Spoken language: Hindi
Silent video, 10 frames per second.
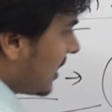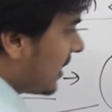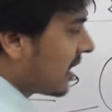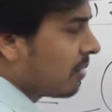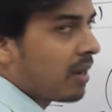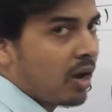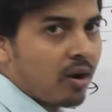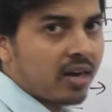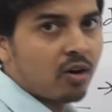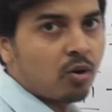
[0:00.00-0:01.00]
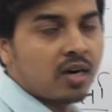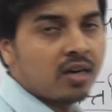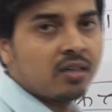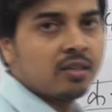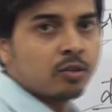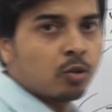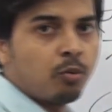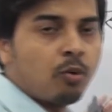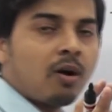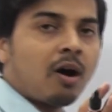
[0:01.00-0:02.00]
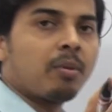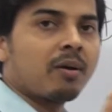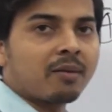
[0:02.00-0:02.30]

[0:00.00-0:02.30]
देने का भाव आ रहा होगा तो वो वहां पर